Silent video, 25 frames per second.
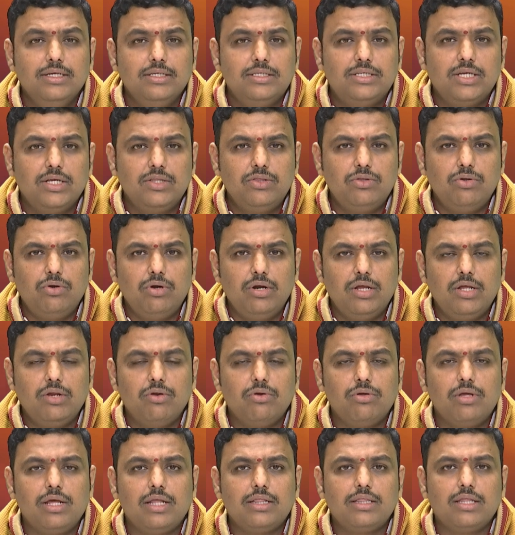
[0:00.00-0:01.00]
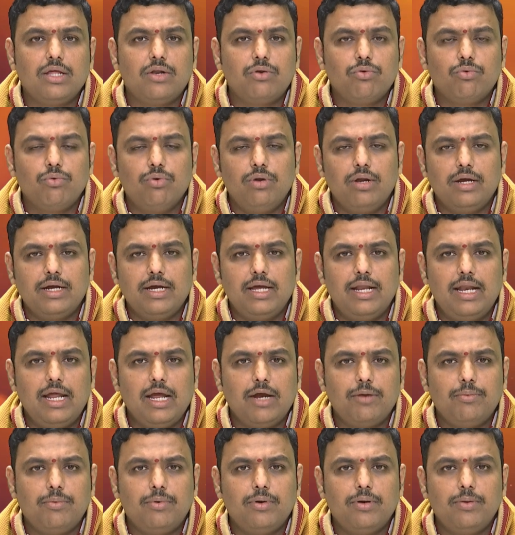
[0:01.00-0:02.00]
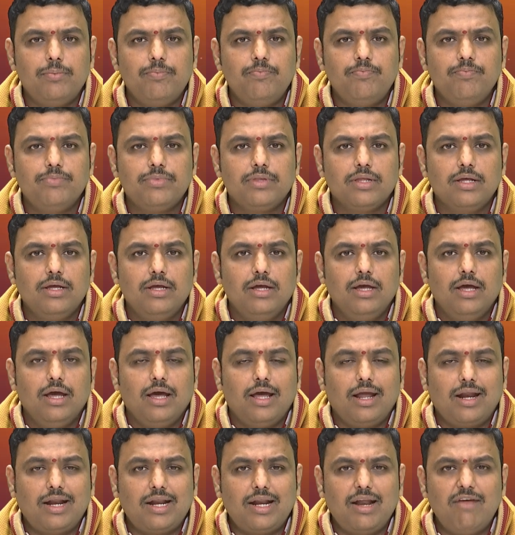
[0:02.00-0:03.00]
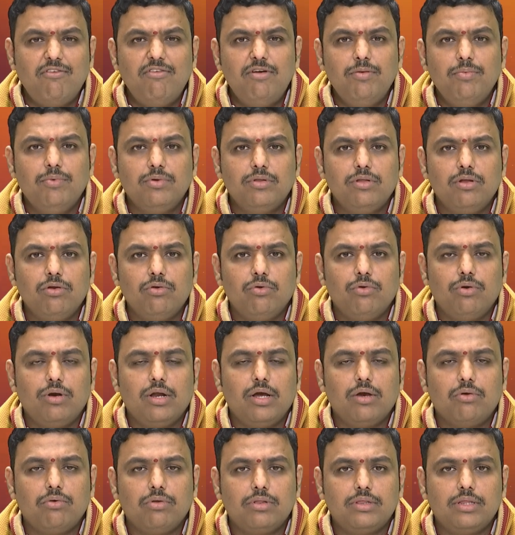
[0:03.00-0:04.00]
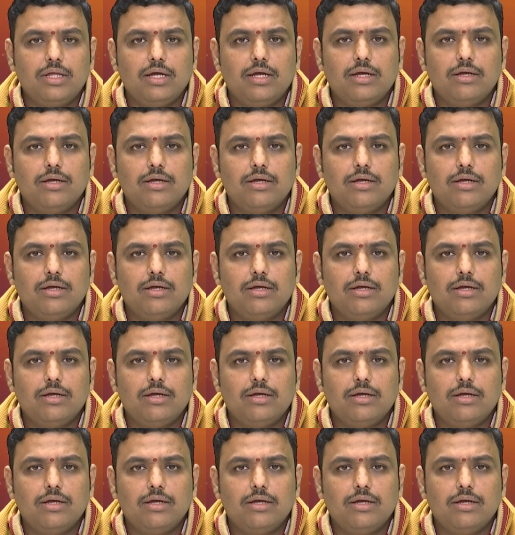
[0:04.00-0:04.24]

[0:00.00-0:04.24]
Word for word: చంద్రుడు ఈరోజు అంత అనుకూలంగా లేకపోవడం రవి బుధులు కూడా కొంత